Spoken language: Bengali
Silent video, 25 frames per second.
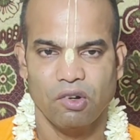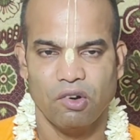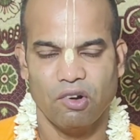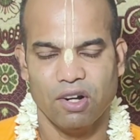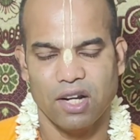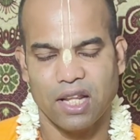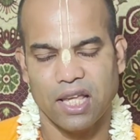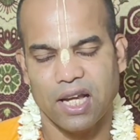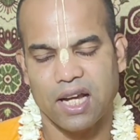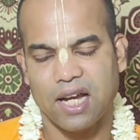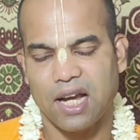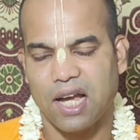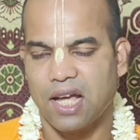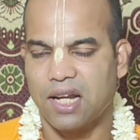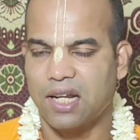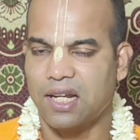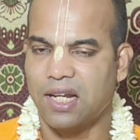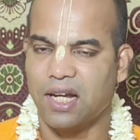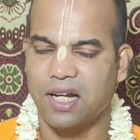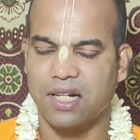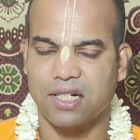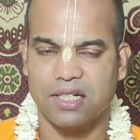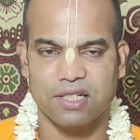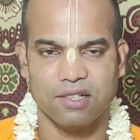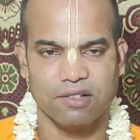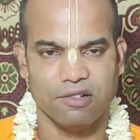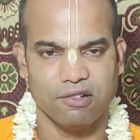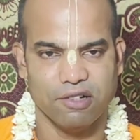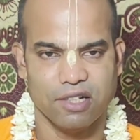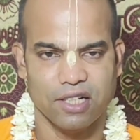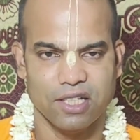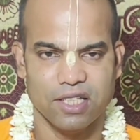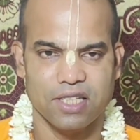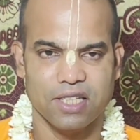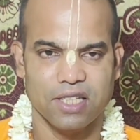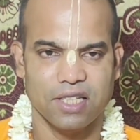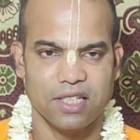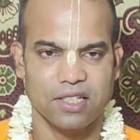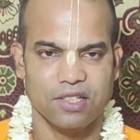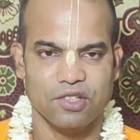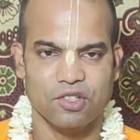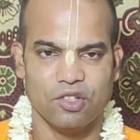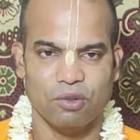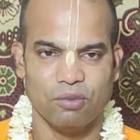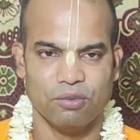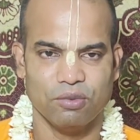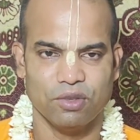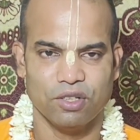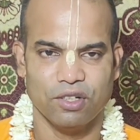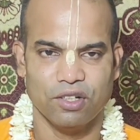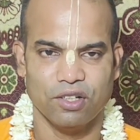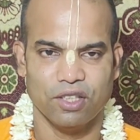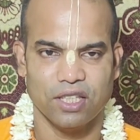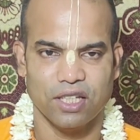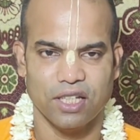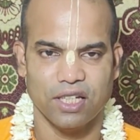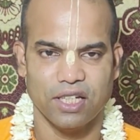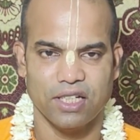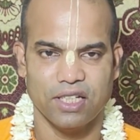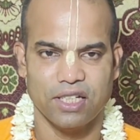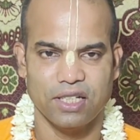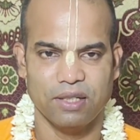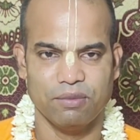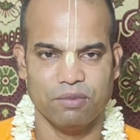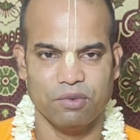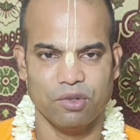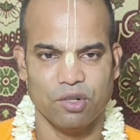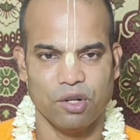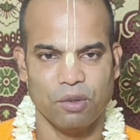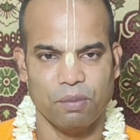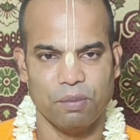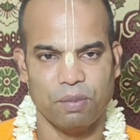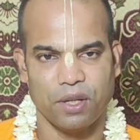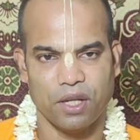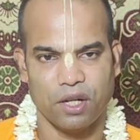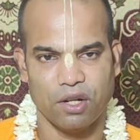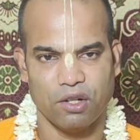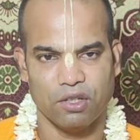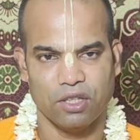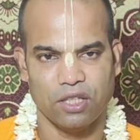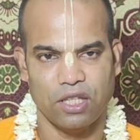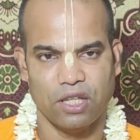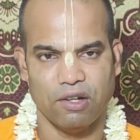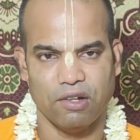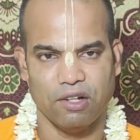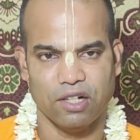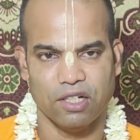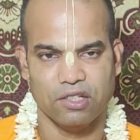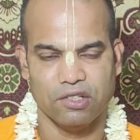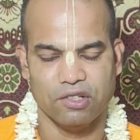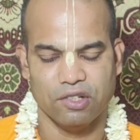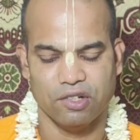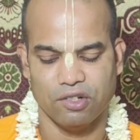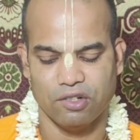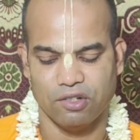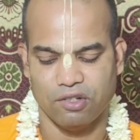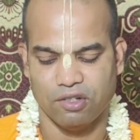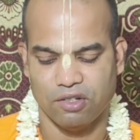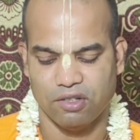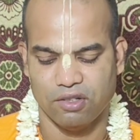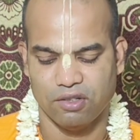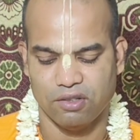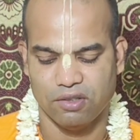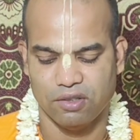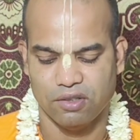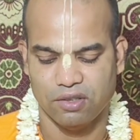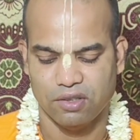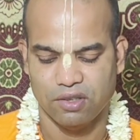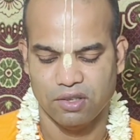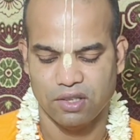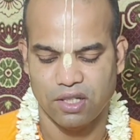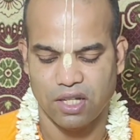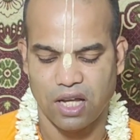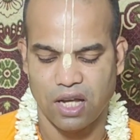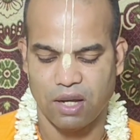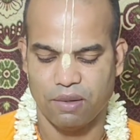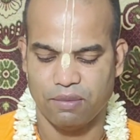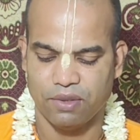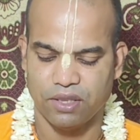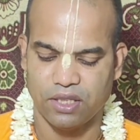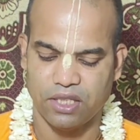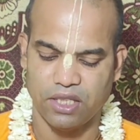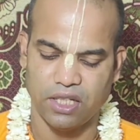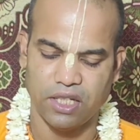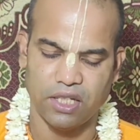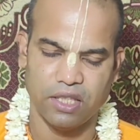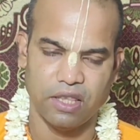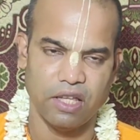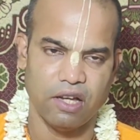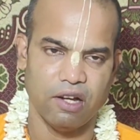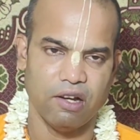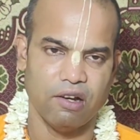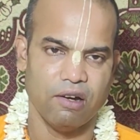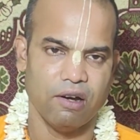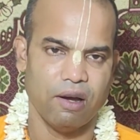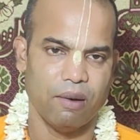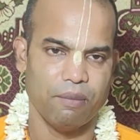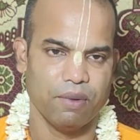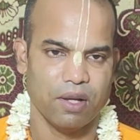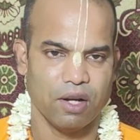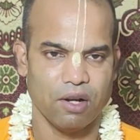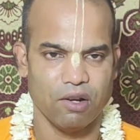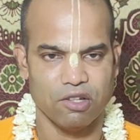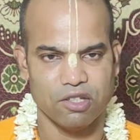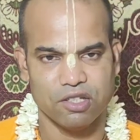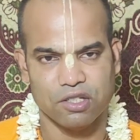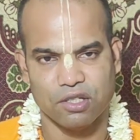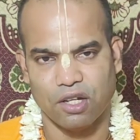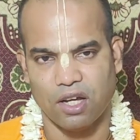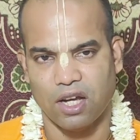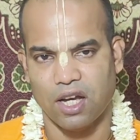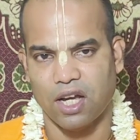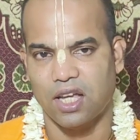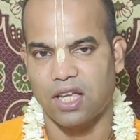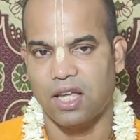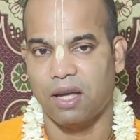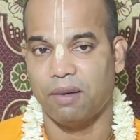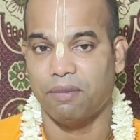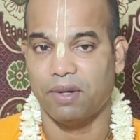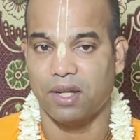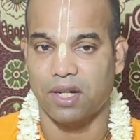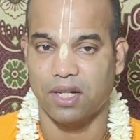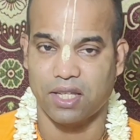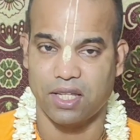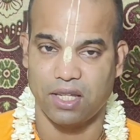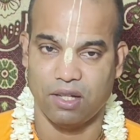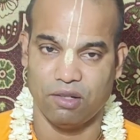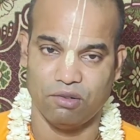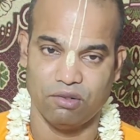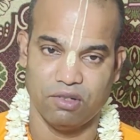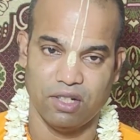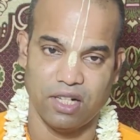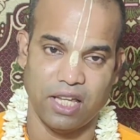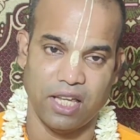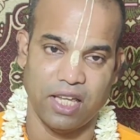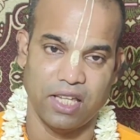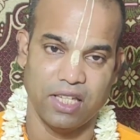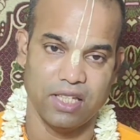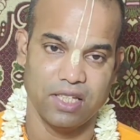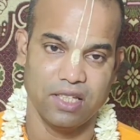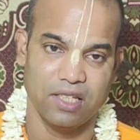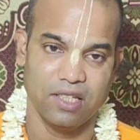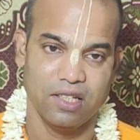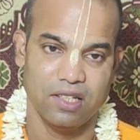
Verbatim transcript: অনেক কান্নাকাটি করেছে সমুদ্র থেকে ডিমগুলো ফেরত দেওয়ার জন্য আমি দিয়ে দাও আমার অসহায় আমার কেউ নেই